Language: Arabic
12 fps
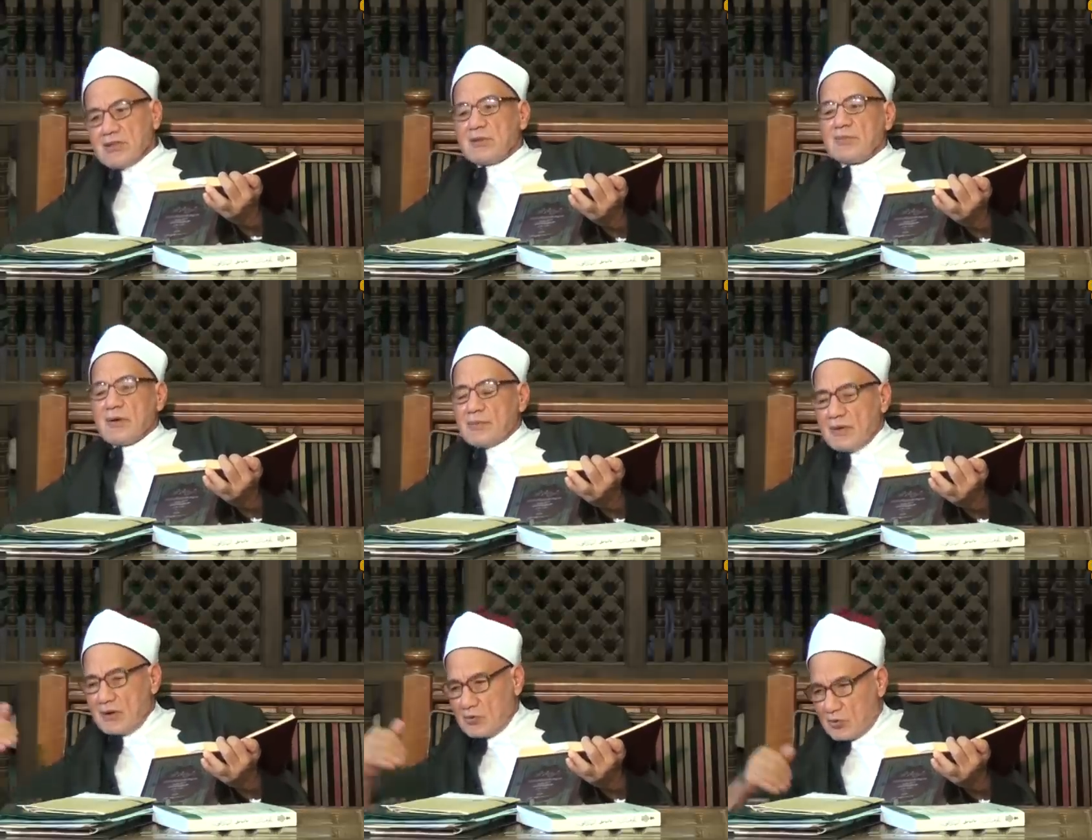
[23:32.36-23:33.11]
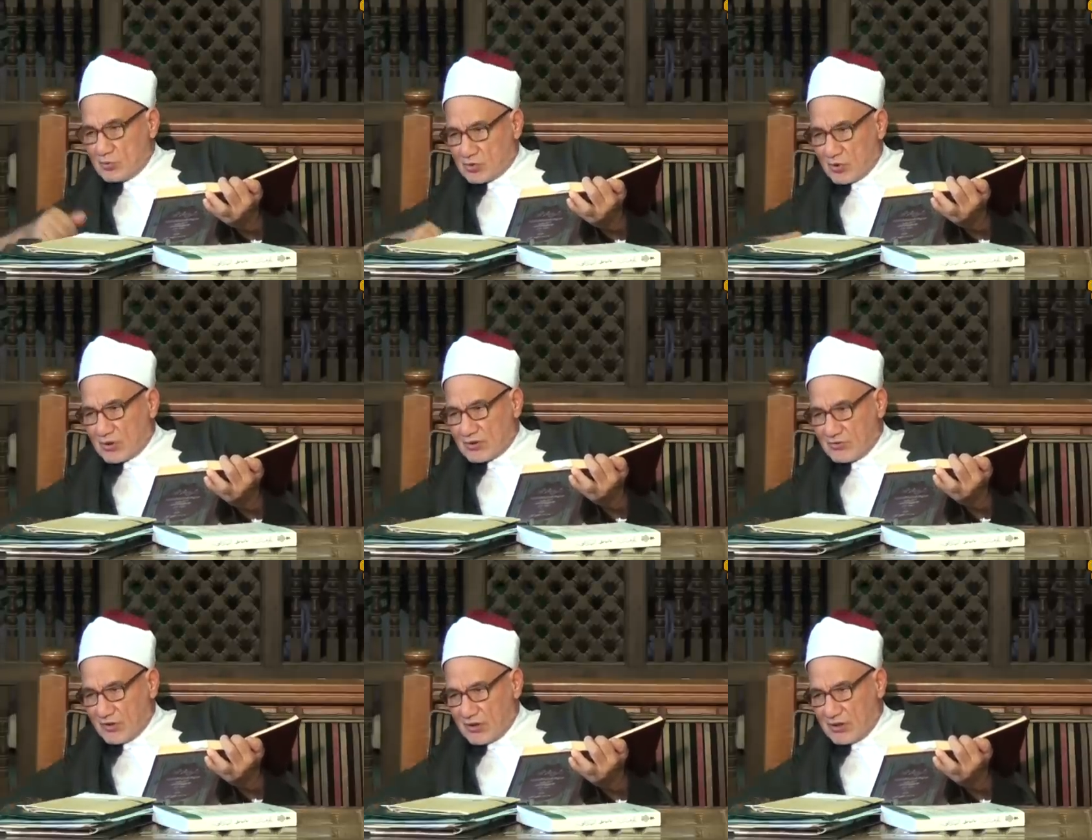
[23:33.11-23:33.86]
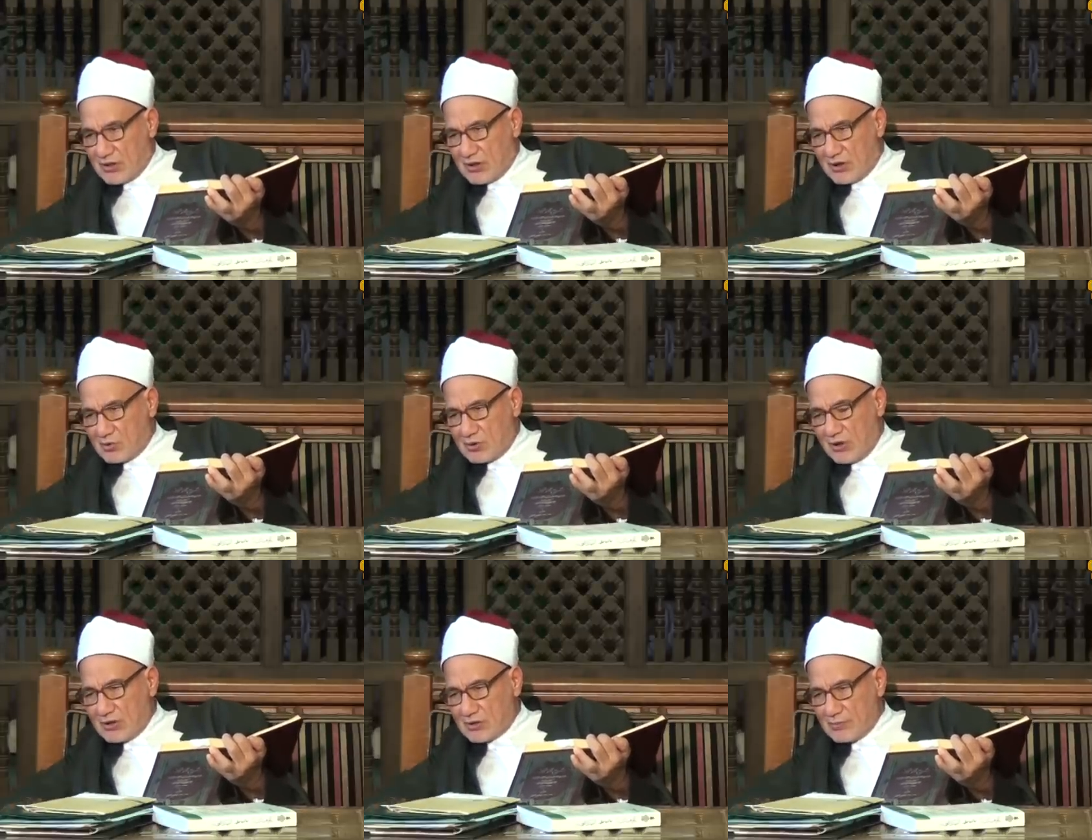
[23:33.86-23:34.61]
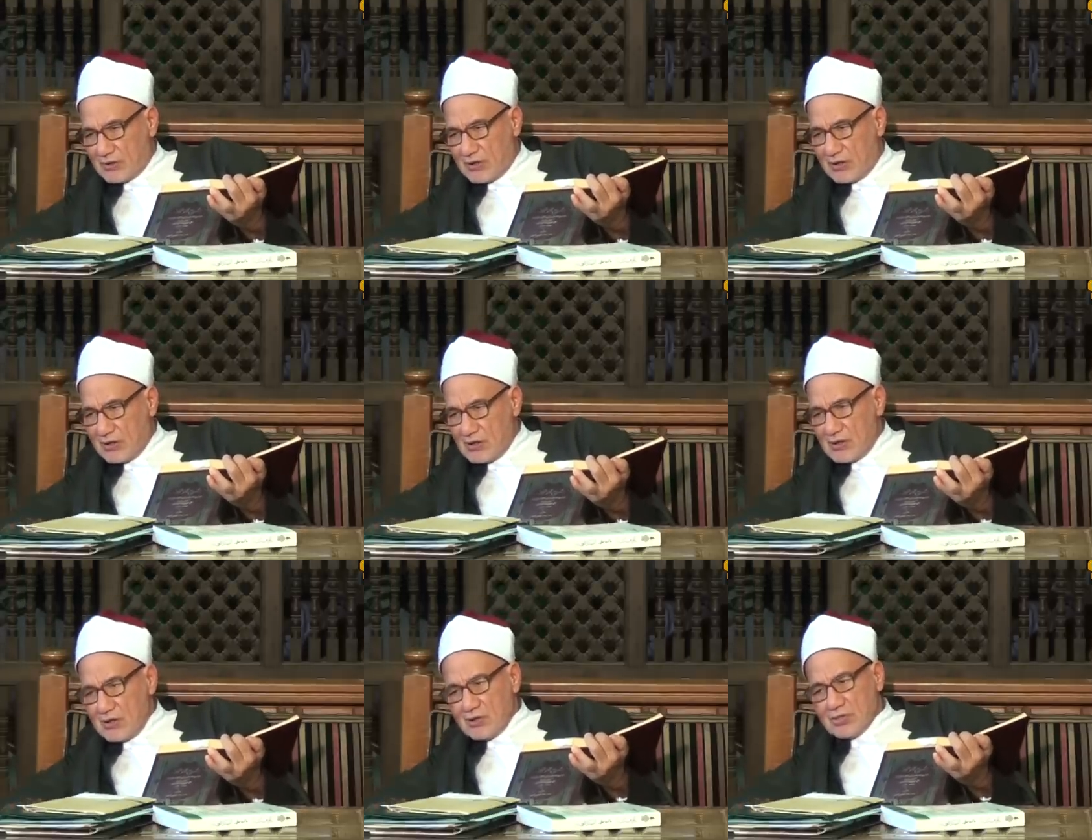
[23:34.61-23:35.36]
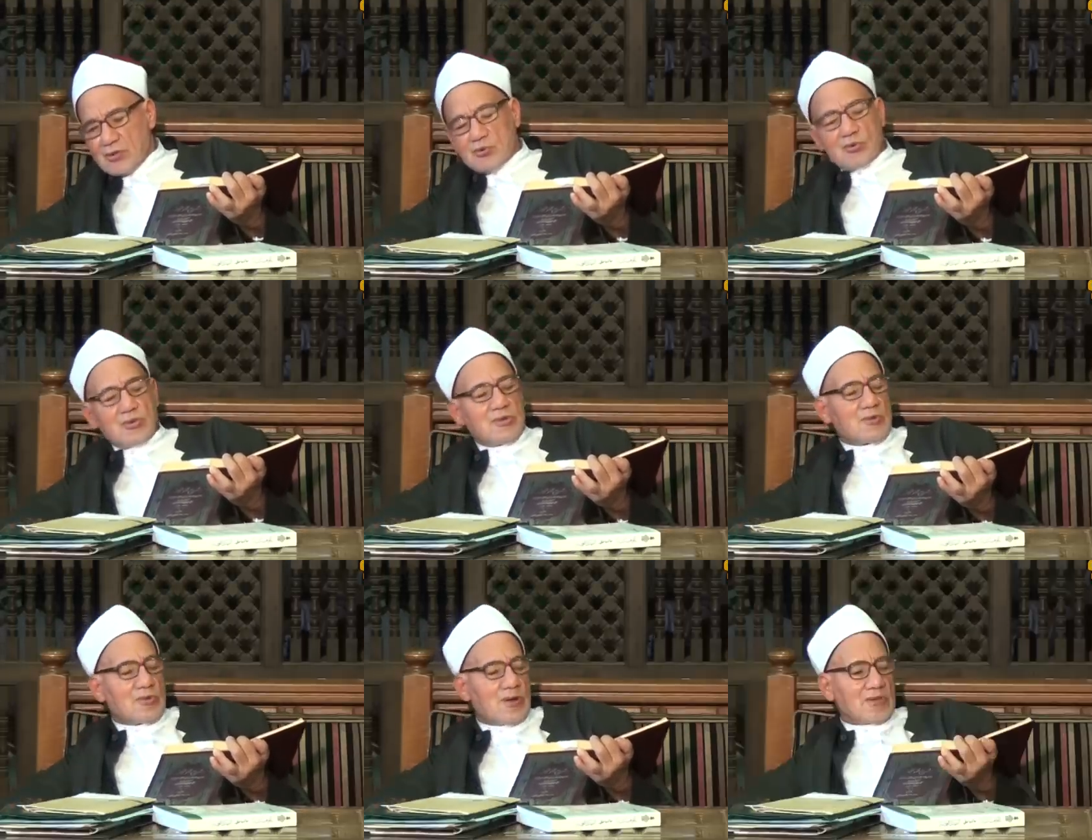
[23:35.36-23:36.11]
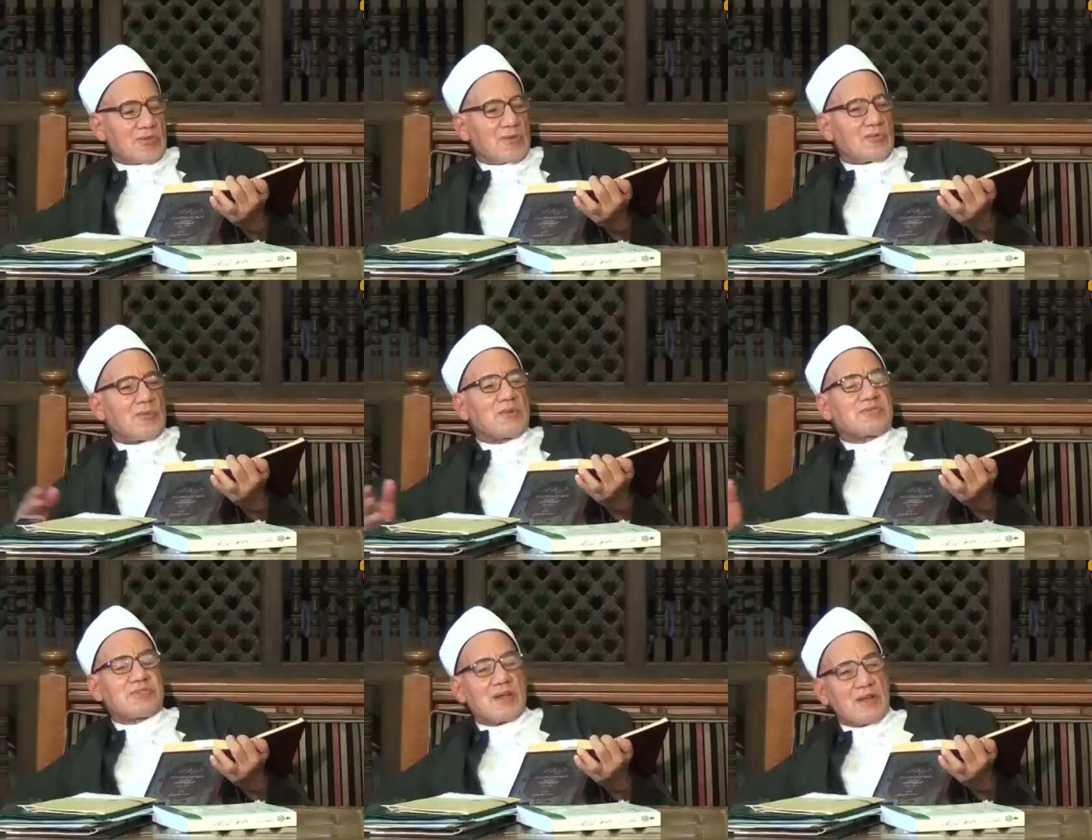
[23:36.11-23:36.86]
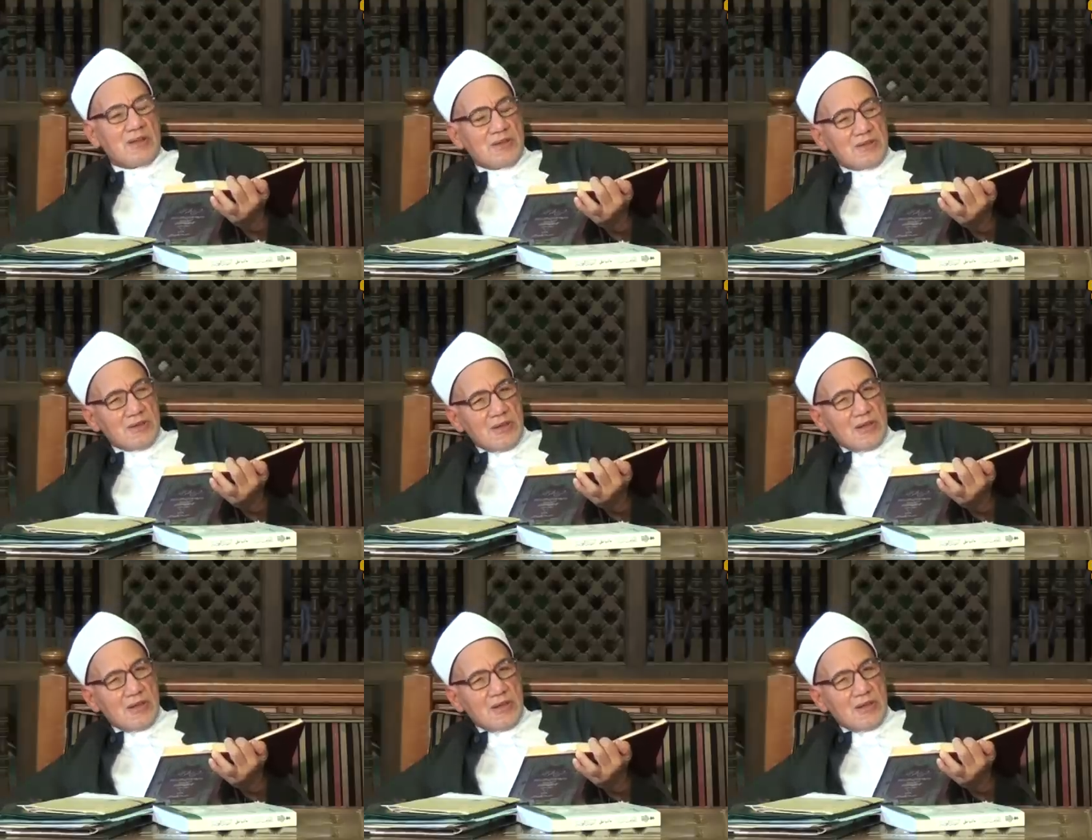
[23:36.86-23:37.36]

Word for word: يبقى ما هو متوقف عليها أو لاحق بها ضروريا أيضا وبالتالي